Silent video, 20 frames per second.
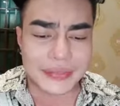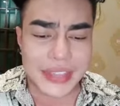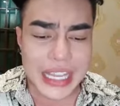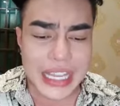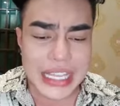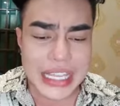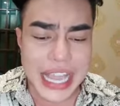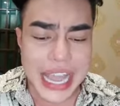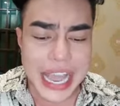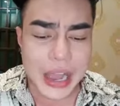
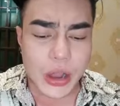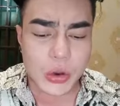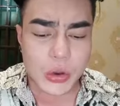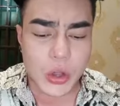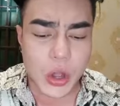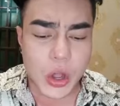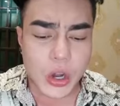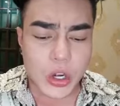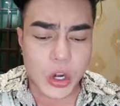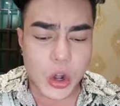thì giàu
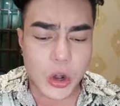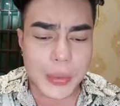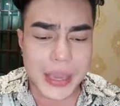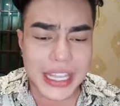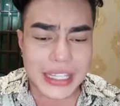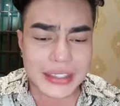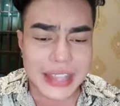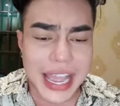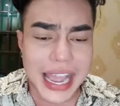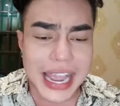còn
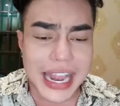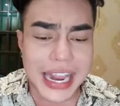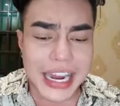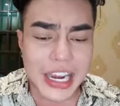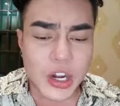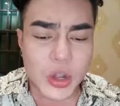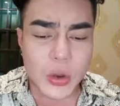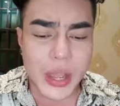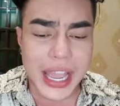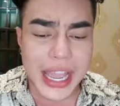
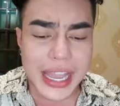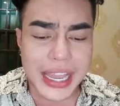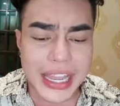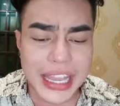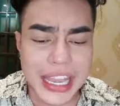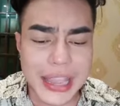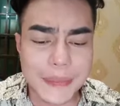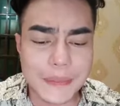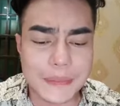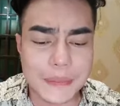nobita luôn ăn
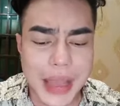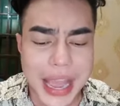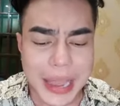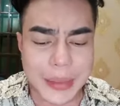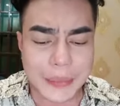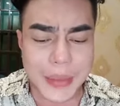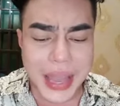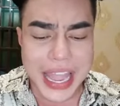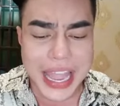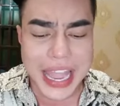hiếp
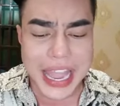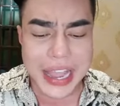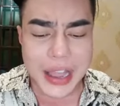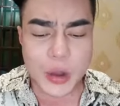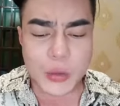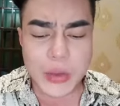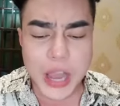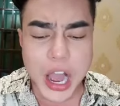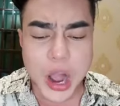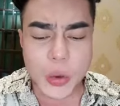bạn bè
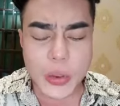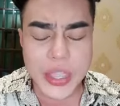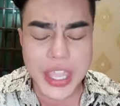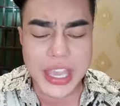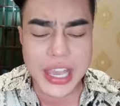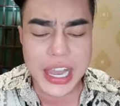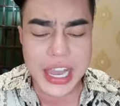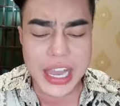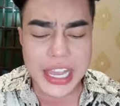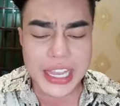ủng hộ
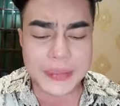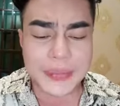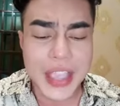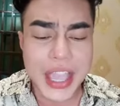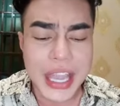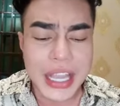gì ơi